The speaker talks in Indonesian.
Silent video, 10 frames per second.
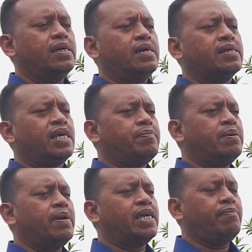tetapi
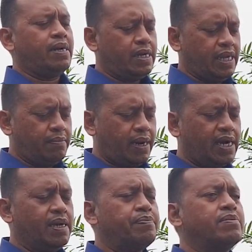bagaimana dia
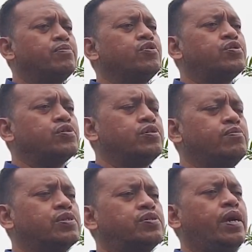menghadapi
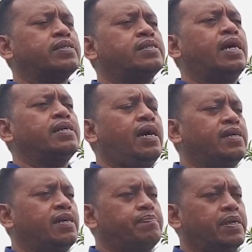musuh-musuh yang sedang
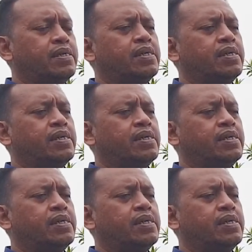dihadapi.